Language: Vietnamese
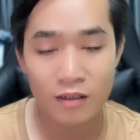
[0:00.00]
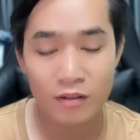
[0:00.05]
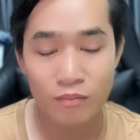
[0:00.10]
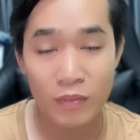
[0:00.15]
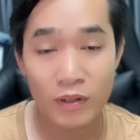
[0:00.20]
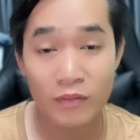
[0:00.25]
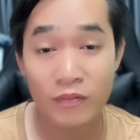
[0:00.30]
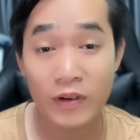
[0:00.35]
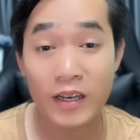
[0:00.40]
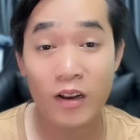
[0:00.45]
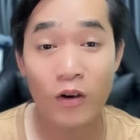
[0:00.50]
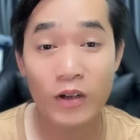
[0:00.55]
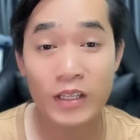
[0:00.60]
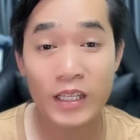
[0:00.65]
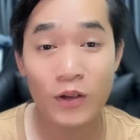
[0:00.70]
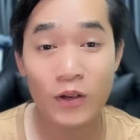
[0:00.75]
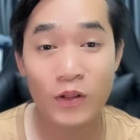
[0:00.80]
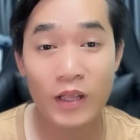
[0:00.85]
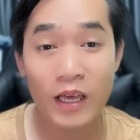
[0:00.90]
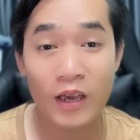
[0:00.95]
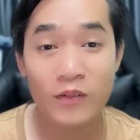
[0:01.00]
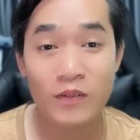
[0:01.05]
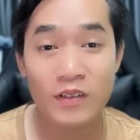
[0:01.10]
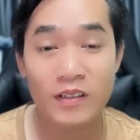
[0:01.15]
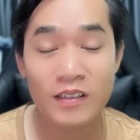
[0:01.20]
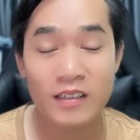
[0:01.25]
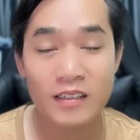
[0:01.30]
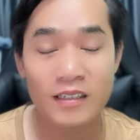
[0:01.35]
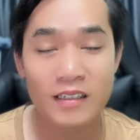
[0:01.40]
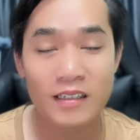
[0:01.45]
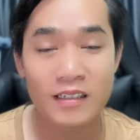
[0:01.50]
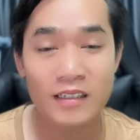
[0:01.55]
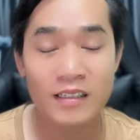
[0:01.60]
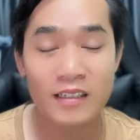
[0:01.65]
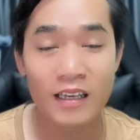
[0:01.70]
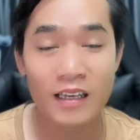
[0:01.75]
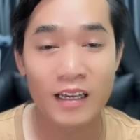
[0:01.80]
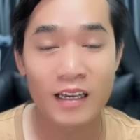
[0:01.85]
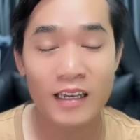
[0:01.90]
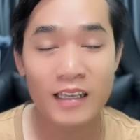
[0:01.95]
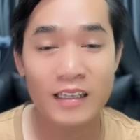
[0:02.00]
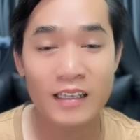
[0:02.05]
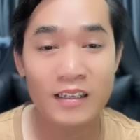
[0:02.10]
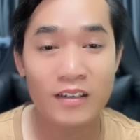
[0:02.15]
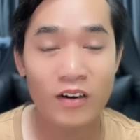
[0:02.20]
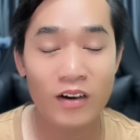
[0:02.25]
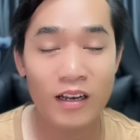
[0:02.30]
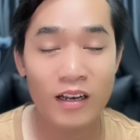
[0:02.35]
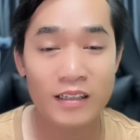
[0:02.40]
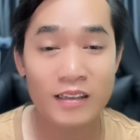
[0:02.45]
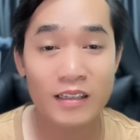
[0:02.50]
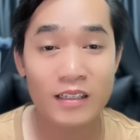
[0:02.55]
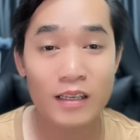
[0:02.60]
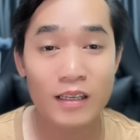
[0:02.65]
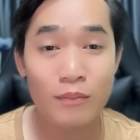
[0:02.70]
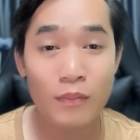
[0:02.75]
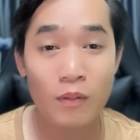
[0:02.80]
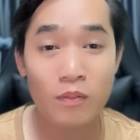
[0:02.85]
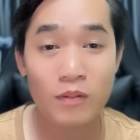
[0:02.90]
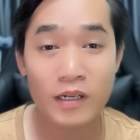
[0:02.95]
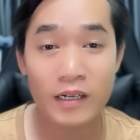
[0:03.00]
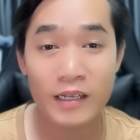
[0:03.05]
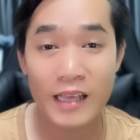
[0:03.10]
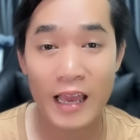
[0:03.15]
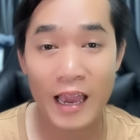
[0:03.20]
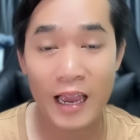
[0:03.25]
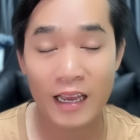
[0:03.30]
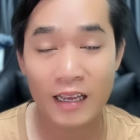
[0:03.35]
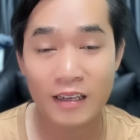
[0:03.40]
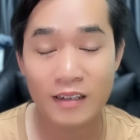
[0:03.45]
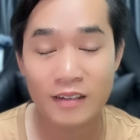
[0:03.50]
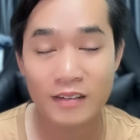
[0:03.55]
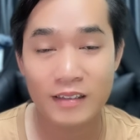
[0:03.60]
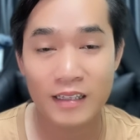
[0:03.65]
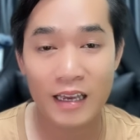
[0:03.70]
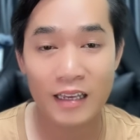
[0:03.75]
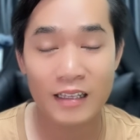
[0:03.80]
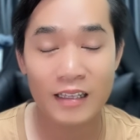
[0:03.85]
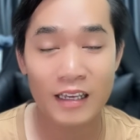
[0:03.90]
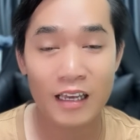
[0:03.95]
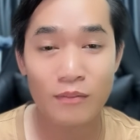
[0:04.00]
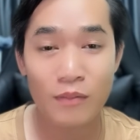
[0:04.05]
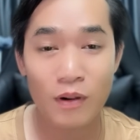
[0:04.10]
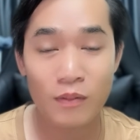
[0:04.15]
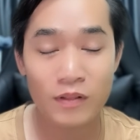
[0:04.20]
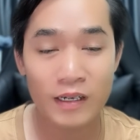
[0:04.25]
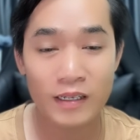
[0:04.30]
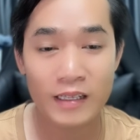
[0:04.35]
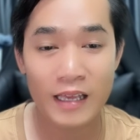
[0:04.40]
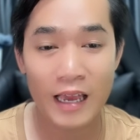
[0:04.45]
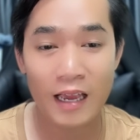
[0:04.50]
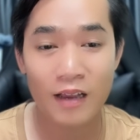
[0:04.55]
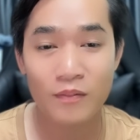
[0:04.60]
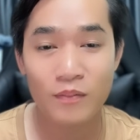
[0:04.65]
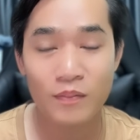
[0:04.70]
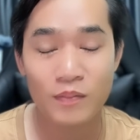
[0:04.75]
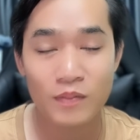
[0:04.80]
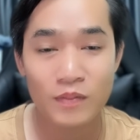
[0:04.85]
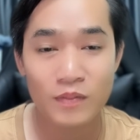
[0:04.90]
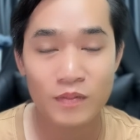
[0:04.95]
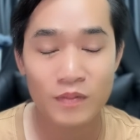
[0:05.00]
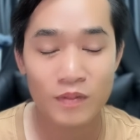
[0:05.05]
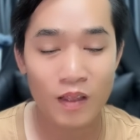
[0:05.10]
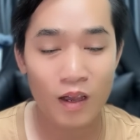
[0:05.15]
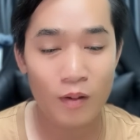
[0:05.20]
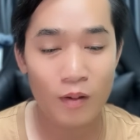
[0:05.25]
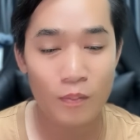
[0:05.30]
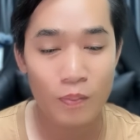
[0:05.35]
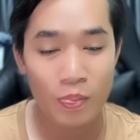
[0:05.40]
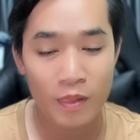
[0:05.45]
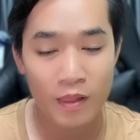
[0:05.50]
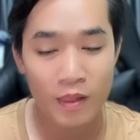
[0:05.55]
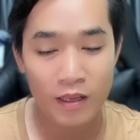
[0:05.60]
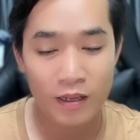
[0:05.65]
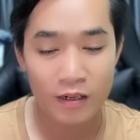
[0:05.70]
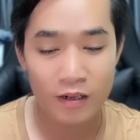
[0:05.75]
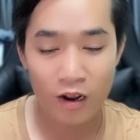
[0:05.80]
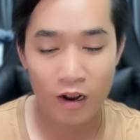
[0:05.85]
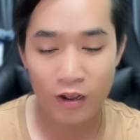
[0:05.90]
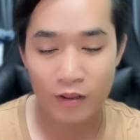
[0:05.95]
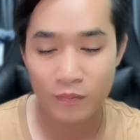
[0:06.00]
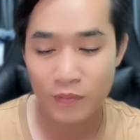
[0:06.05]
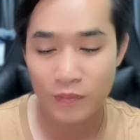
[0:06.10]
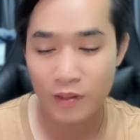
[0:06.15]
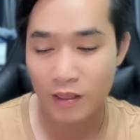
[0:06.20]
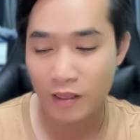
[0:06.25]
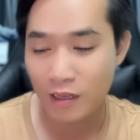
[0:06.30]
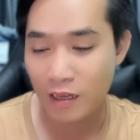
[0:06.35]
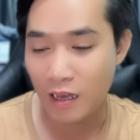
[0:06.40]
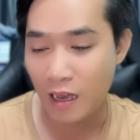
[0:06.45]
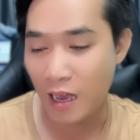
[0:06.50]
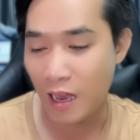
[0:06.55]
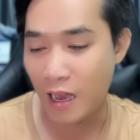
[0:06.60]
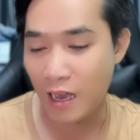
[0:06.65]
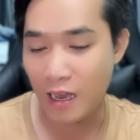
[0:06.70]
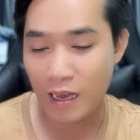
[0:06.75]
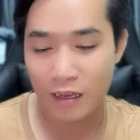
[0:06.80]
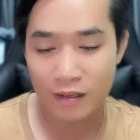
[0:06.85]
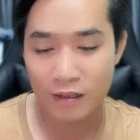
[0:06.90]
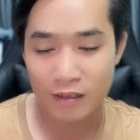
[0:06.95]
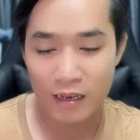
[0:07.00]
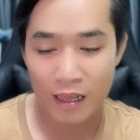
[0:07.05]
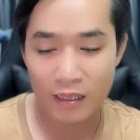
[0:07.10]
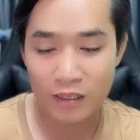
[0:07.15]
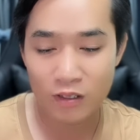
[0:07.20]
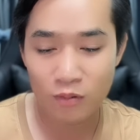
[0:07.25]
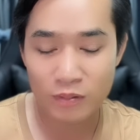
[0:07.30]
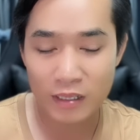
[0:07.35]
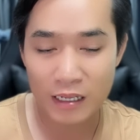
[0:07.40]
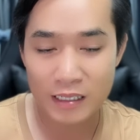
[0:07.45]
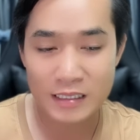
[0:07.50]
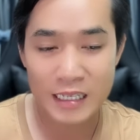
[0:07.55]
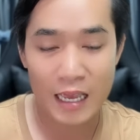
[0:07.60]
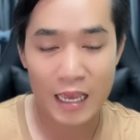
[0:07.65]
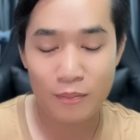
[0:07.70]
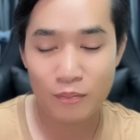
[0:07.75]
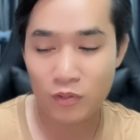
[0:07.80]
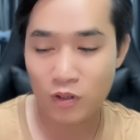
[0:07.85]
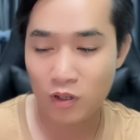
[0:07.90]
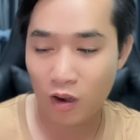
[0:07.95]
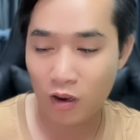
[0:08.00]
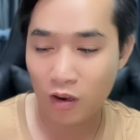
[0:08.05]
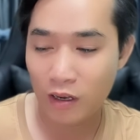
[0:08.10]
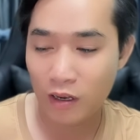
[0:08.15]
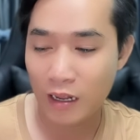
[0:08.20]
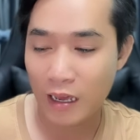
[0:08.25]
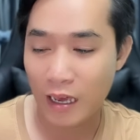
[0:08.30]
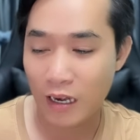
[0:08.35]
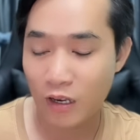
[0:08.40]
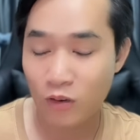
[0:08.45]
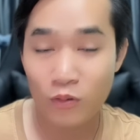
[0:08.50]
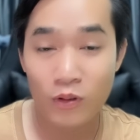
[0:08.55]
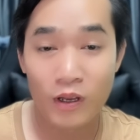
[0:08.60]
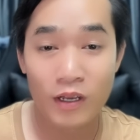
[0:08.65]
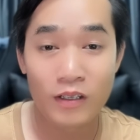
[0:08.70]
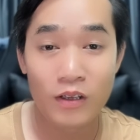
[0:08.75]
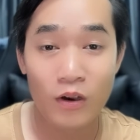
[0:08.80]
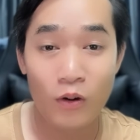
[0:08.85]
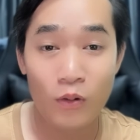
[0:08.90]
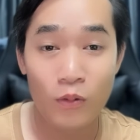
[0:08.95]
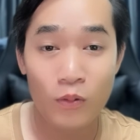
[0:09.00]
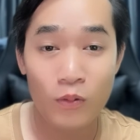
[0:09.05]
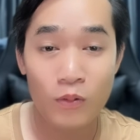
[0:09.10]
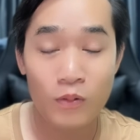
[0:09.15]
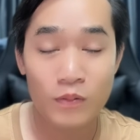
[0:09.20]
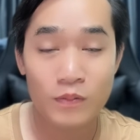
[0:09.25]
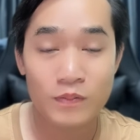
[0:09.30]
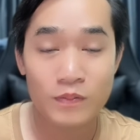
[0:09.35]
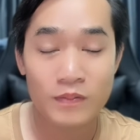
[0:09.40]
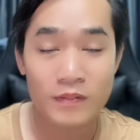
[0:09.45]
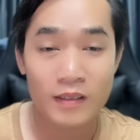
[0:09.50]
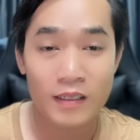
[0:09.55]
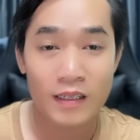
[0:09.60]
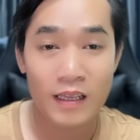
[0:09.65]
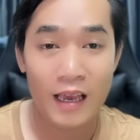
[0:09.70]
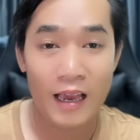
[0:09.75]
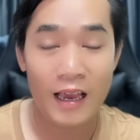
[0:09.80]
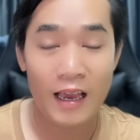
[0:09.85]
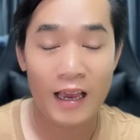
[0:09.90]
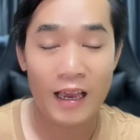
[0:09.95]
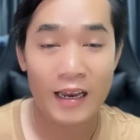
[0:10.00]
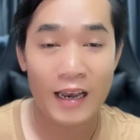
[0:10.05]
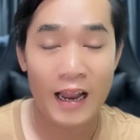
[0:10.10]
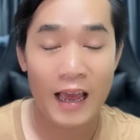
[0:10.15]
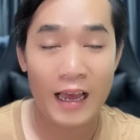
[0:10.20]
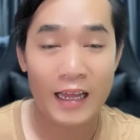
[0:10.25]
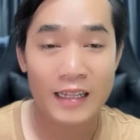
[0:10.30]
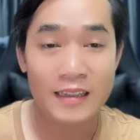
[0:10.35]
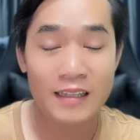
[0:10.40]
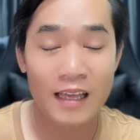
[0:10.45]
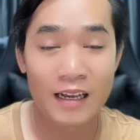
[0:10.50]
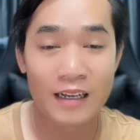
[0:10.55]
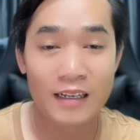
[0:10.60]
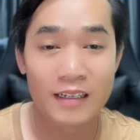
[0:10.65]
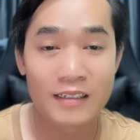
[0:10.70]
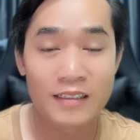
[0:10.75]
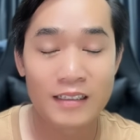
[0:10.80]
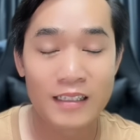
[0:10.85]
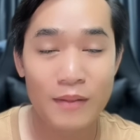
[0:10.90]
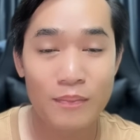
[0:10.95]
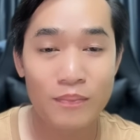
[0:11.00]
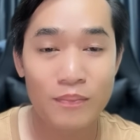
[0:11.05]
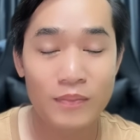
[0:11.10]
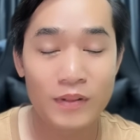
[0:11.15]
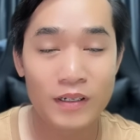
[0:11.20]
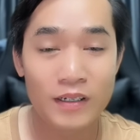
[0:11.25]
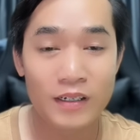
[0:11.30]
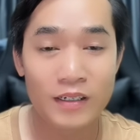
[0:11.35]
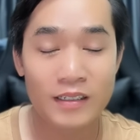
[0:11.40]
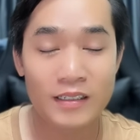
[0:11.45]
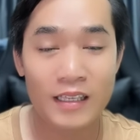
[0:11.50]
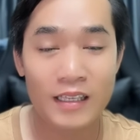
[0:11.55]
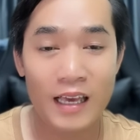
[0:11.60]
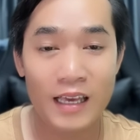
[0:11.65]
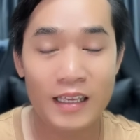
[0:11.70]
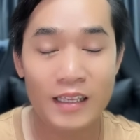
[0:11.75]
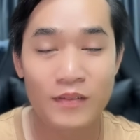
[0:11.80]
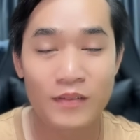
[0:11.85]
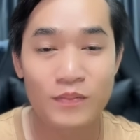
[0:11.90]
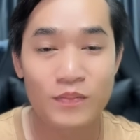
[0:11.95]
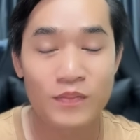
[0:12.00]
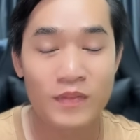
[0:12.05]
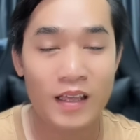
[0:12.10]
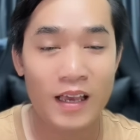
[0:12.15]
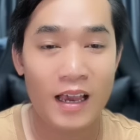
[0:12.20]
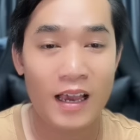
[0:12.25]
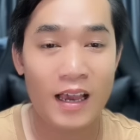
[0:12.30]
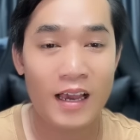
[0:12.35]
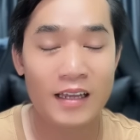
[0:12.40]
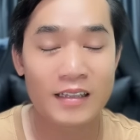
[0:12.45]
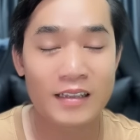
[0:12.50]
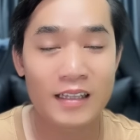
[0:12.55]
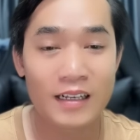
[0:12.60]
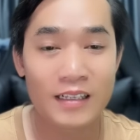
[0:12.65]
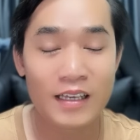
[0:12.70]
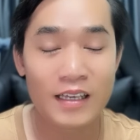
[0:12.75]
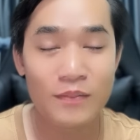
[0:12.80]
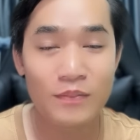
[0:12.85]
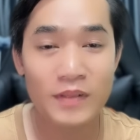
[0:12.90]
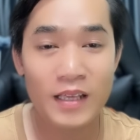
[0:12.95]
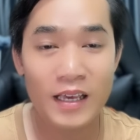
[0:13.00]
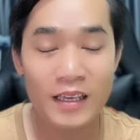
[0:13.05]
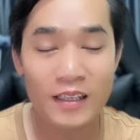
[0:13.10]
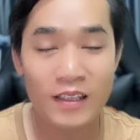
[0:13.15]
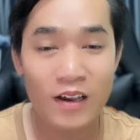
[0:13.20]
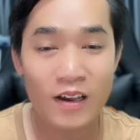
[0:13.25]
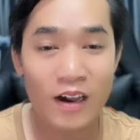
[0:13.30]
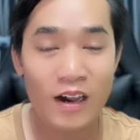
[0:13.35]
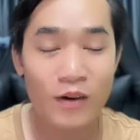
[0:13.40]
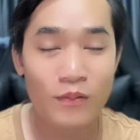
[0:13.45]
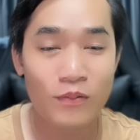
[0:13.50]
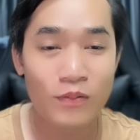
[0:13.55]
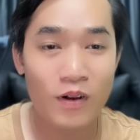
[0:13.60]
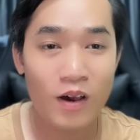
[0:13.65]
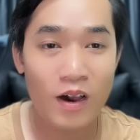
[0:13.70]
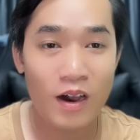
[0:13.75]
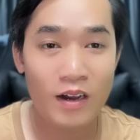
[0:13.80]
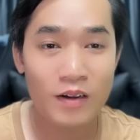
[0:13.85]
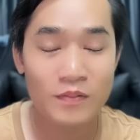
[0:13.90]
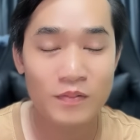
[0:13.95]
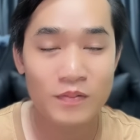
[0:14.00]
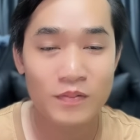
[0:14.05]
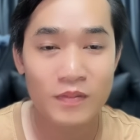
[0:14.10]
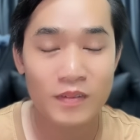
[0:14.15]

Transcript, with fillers: mình phải đối chiếu theo những cái gọi là cái mốc thời gian nha những cái mốc thời gian đó rồi à, để chúng ta xem coi là anh Nguyên Vũ à, đã từng giúp được gì à, từng giúp gì cho Hồng Loan